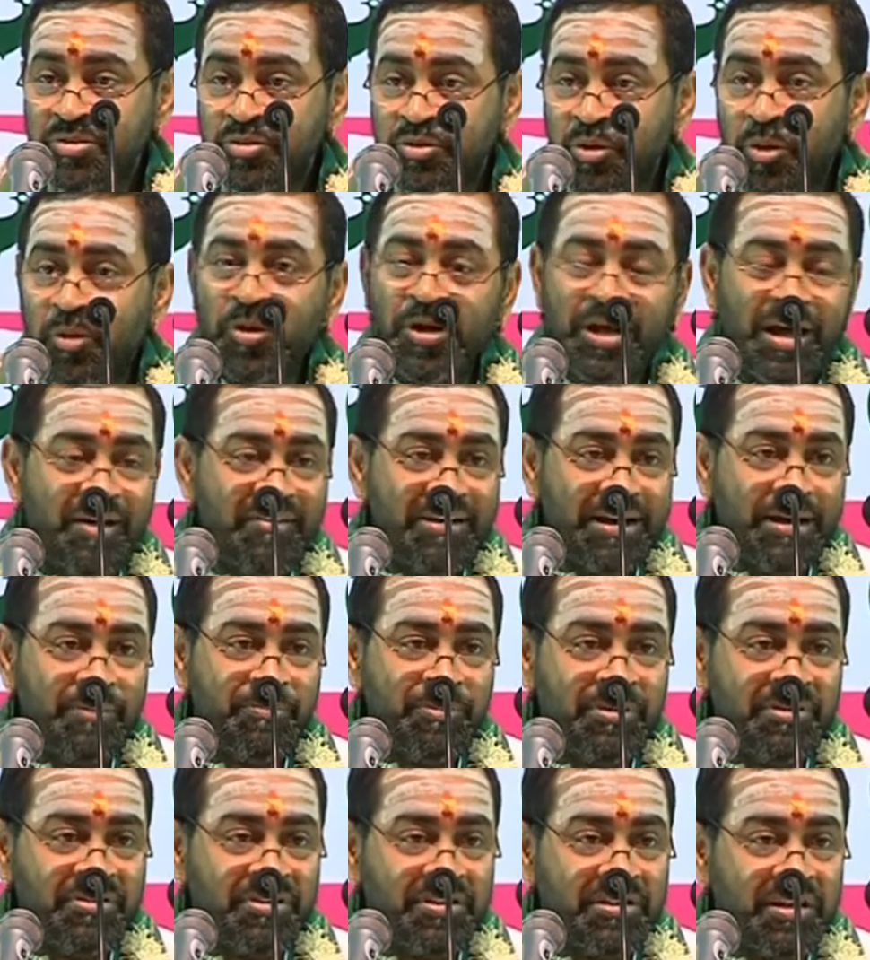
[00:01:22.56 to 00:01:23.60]
తోడు
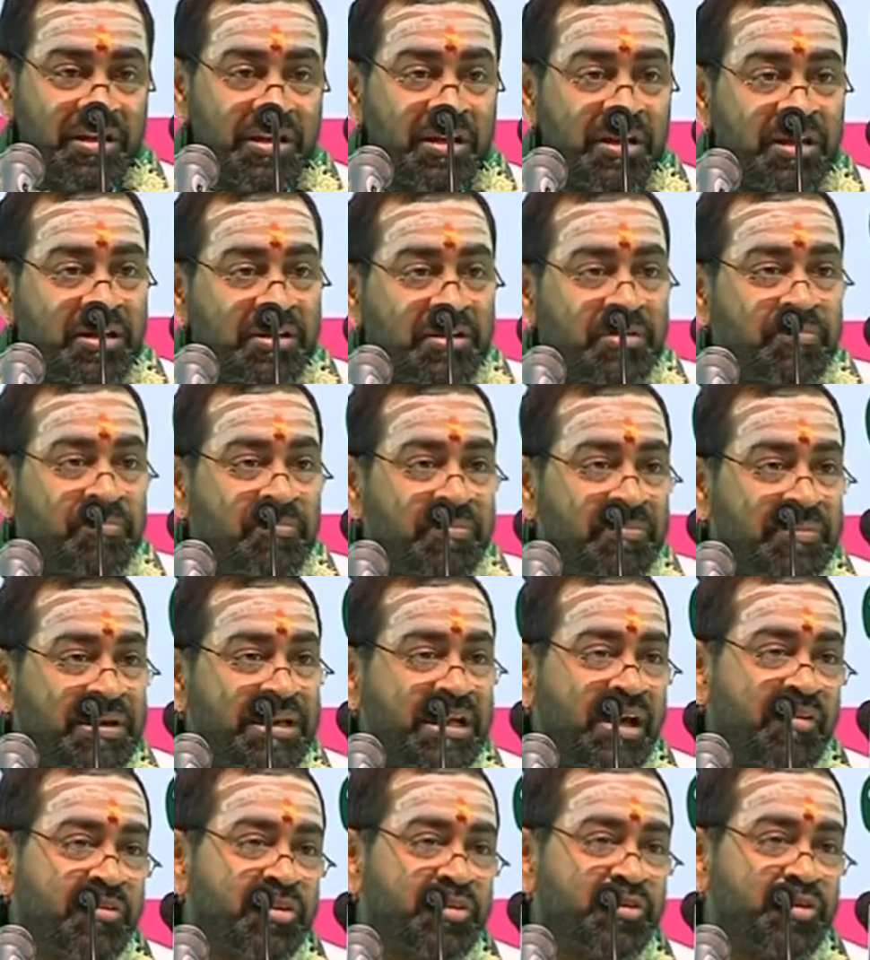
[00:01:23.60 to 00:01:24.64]
కావాలనిపించింది మరి
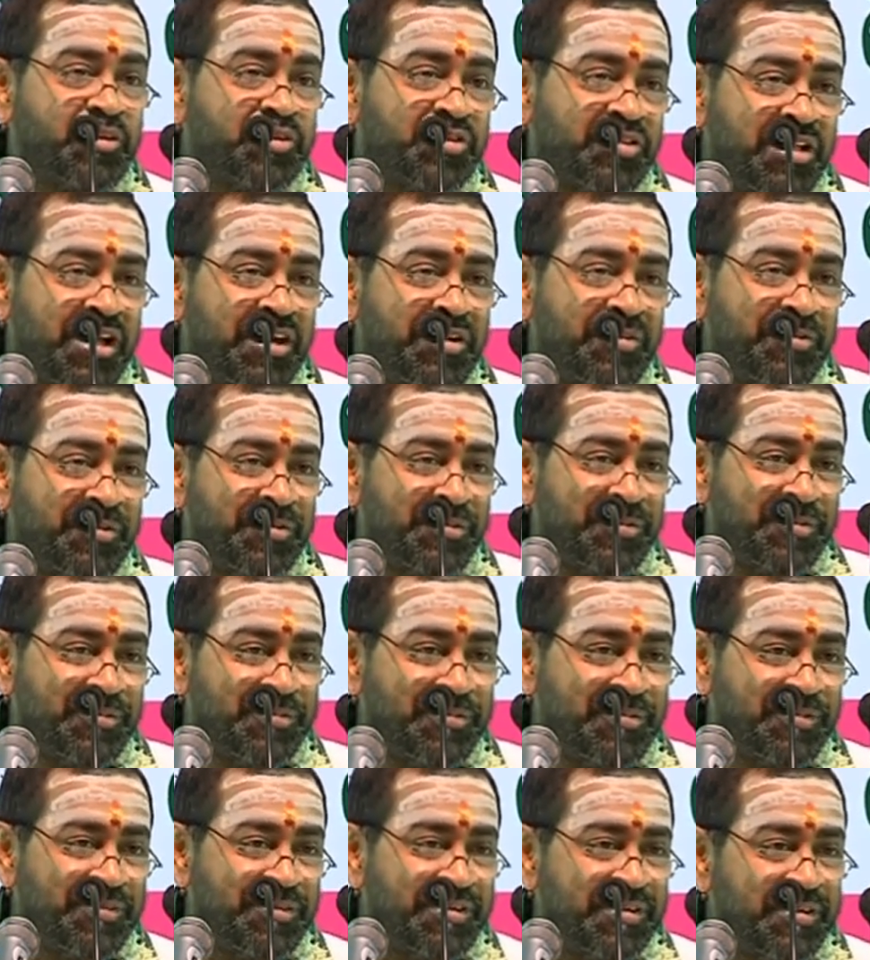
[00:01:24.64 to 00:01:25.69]
ఎవరు చూస్తారు
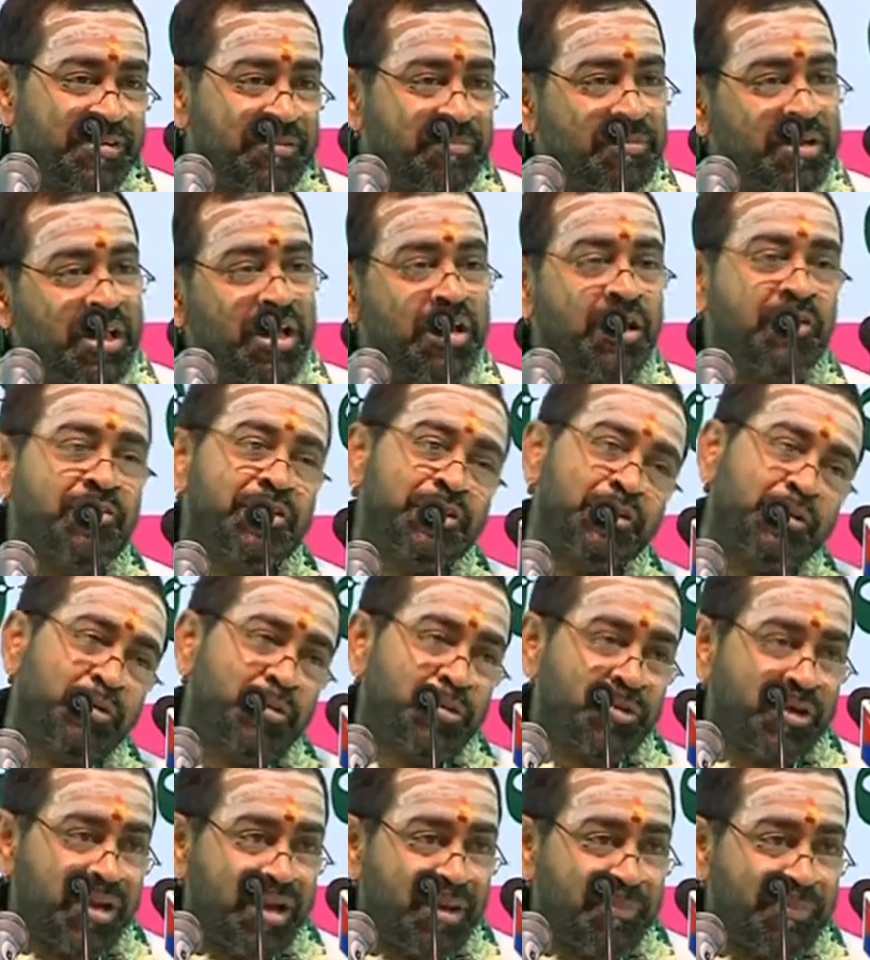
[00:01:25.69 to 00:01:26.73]
నేనే
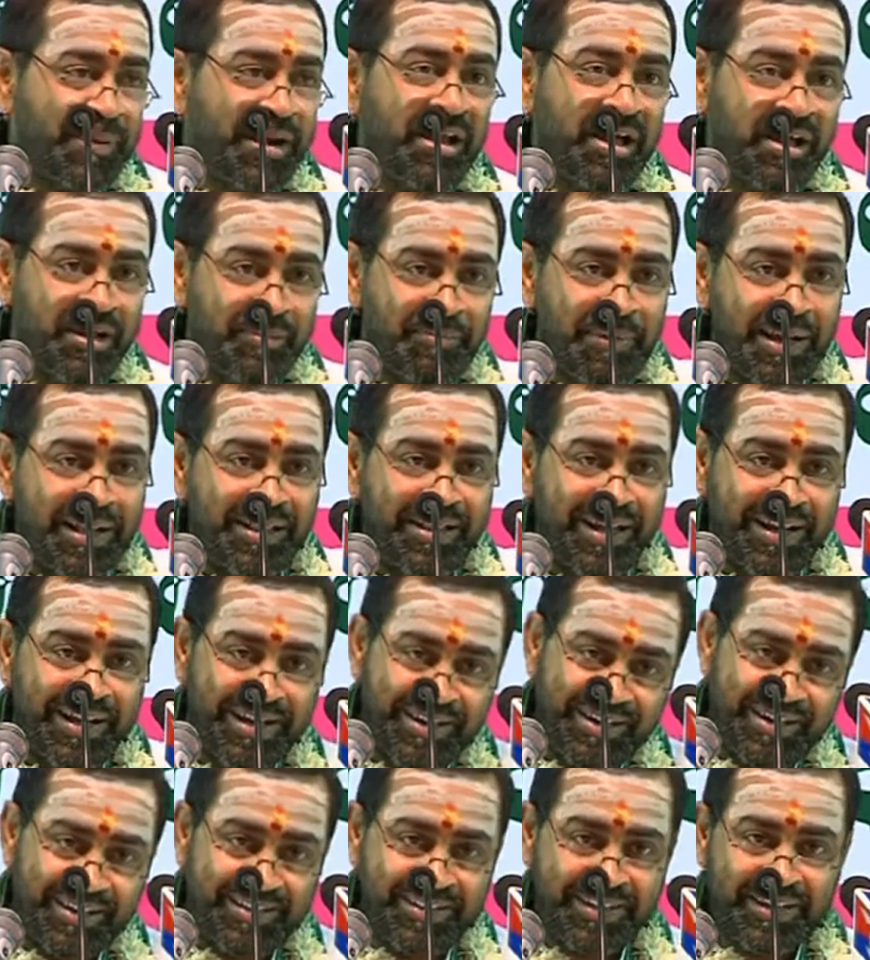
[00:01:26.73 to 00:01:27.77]
వెతుక్కుంటా నా పెళ్ళాన్ని
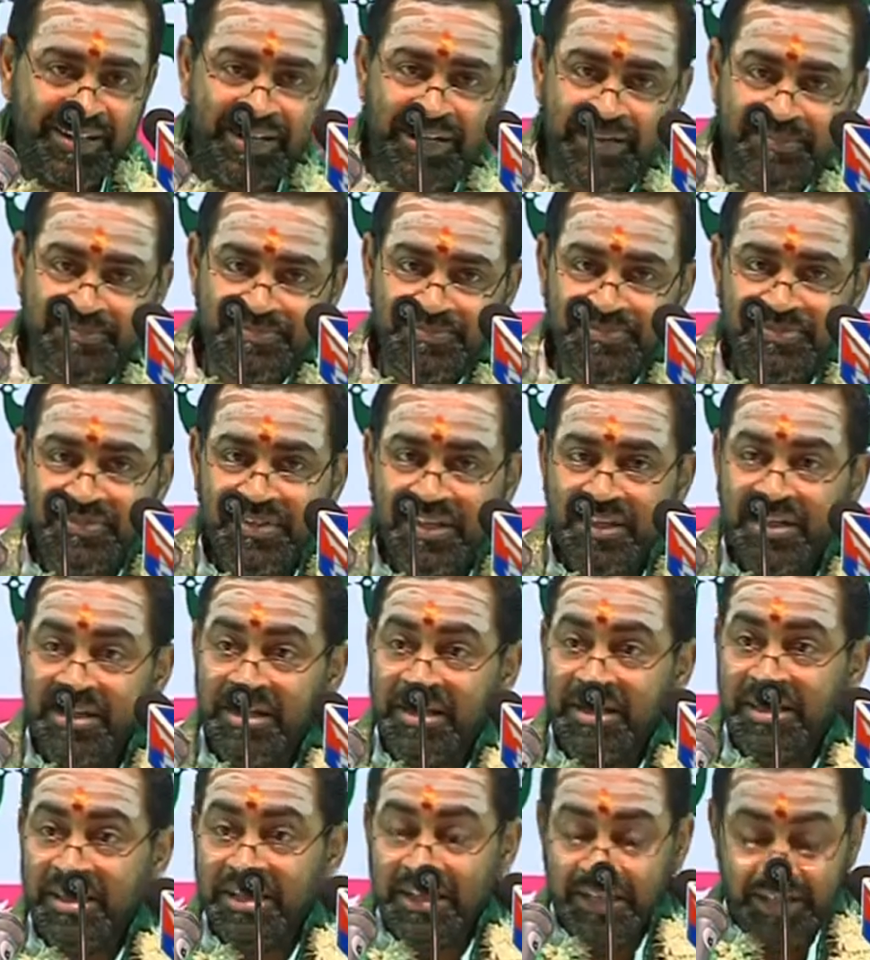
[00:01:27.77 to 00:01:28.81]
బయలుదేరేట తిన్నగా
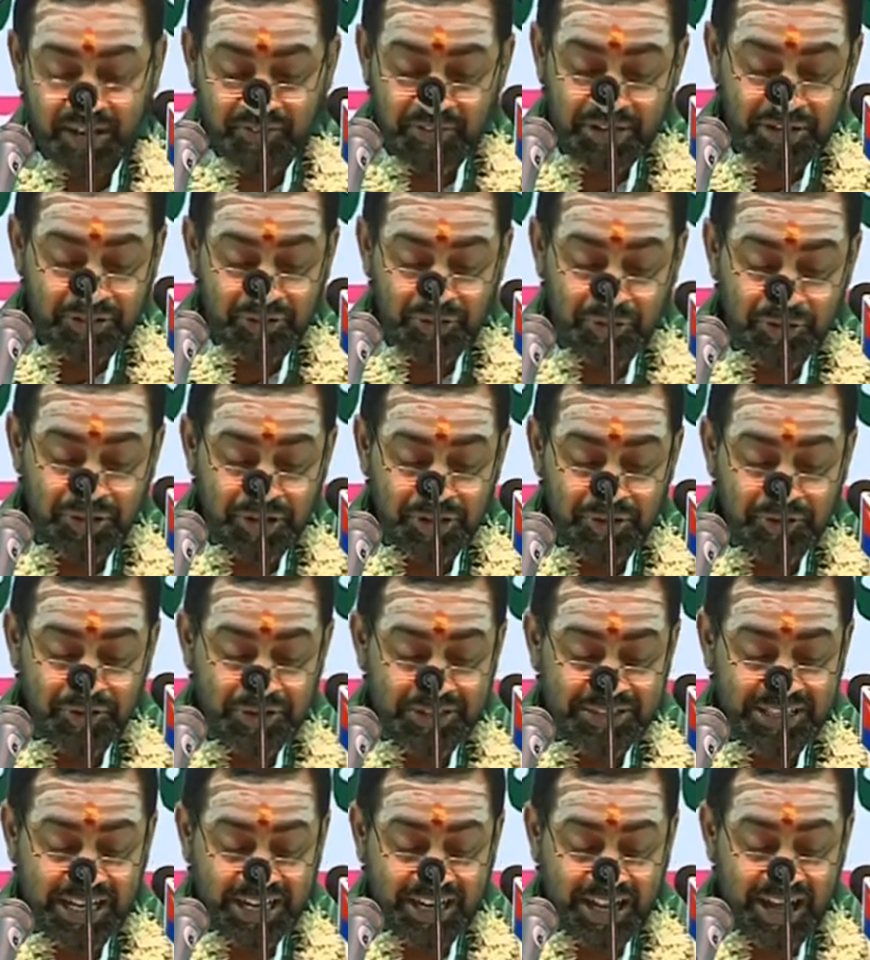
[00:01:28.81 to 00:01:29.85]
ఎవరిని చూసినట్టు
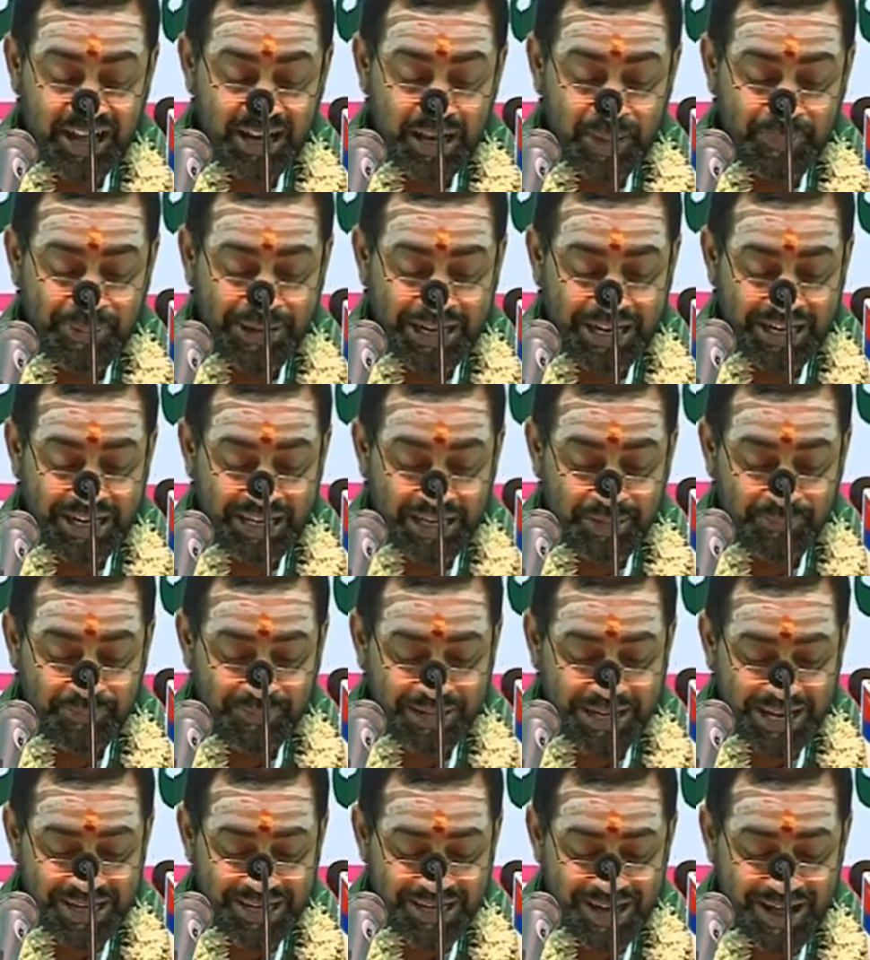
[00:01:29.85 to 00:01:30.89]
సకాల భగినీం
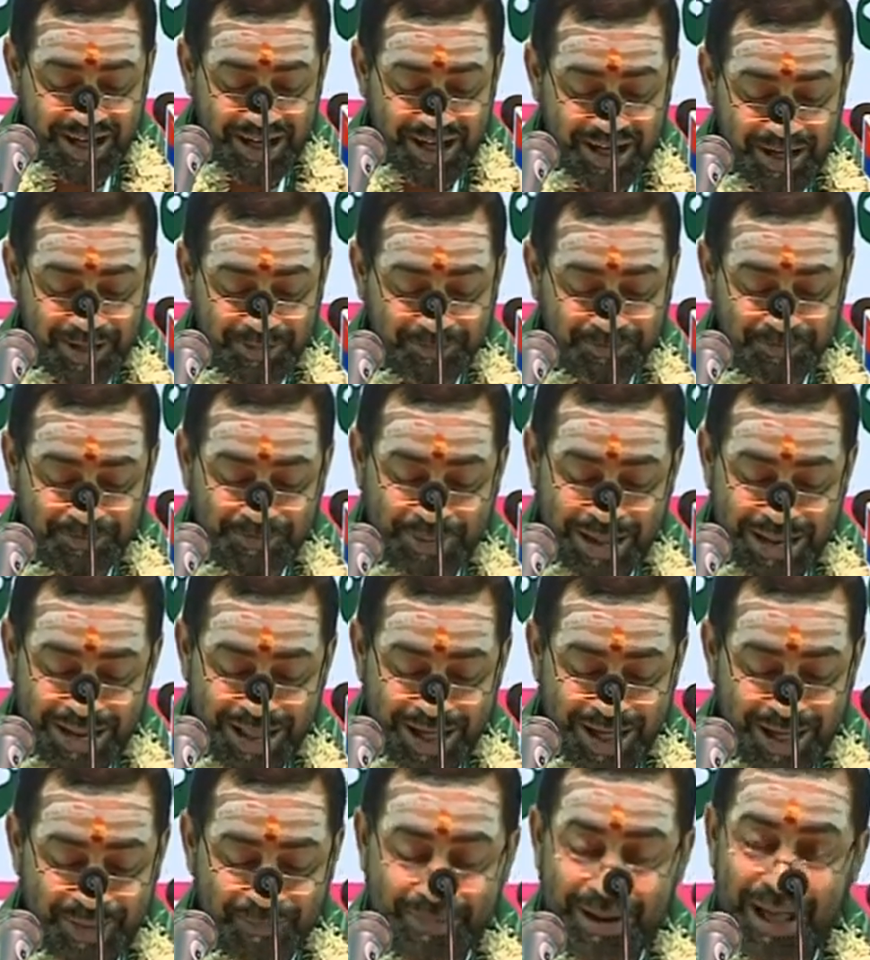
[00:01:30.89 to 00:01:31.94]
కన్యాం
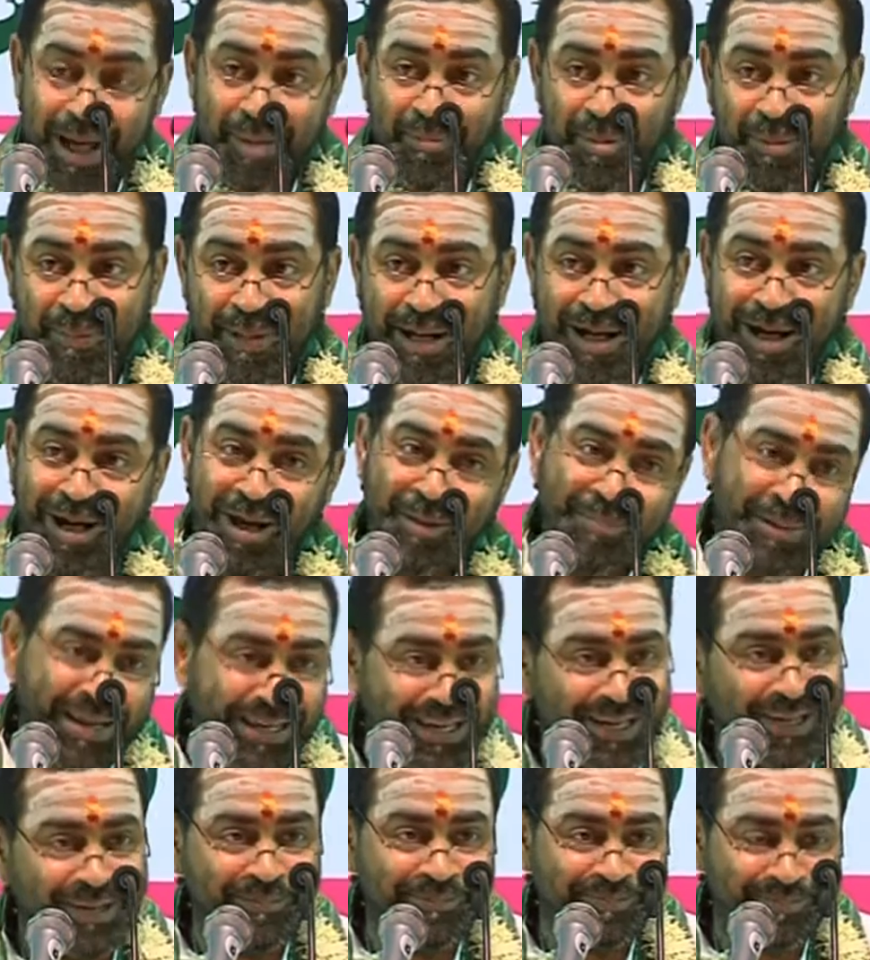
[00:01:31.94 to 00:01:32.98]
భయాం నామ
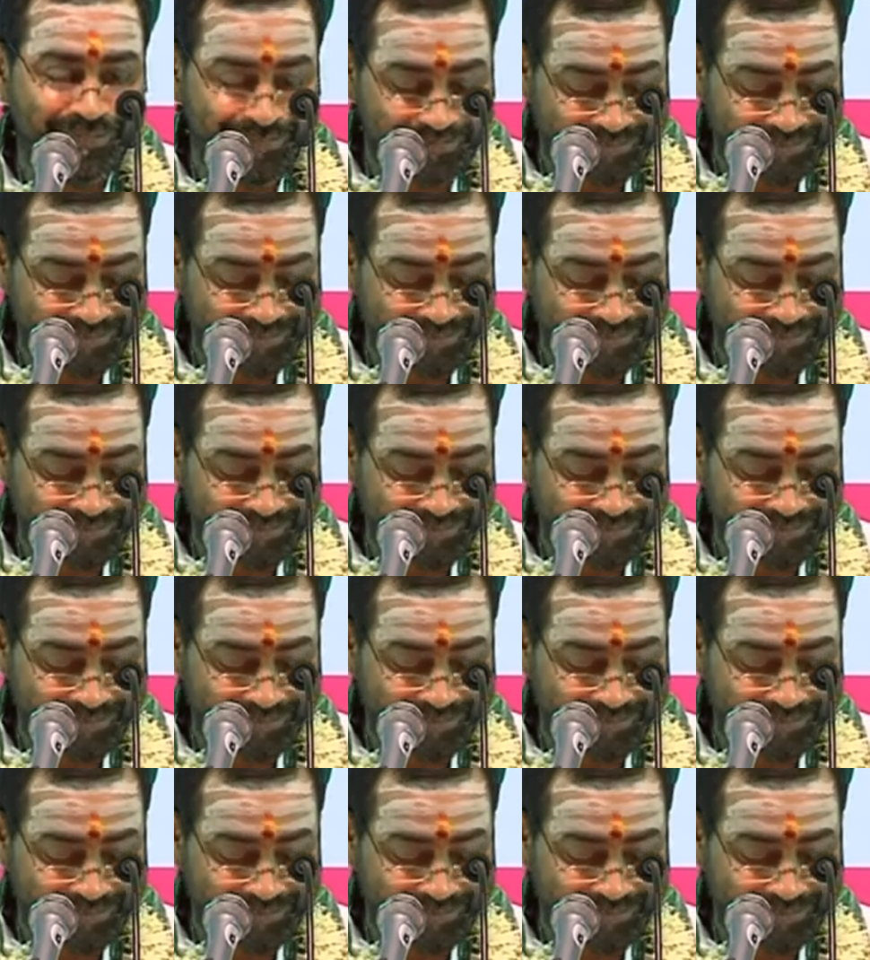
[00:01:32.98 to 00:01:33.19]
మహాభయీం